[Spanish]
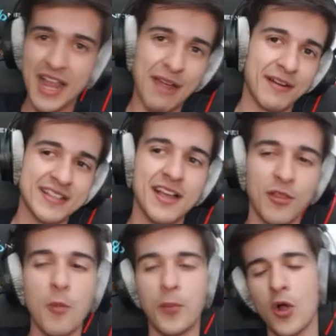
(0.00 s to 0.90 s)
La verdad es que
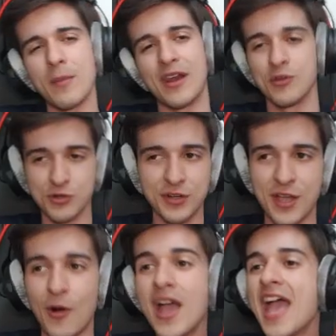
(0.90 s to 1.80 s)
quedó un poco mal, no lo
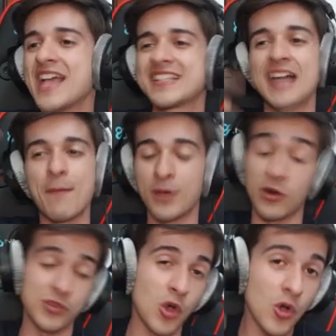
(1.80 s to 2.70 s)
niego. Está,
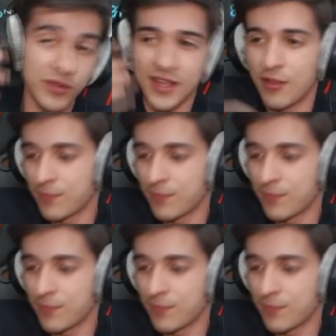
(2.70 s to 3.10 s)
pero yo,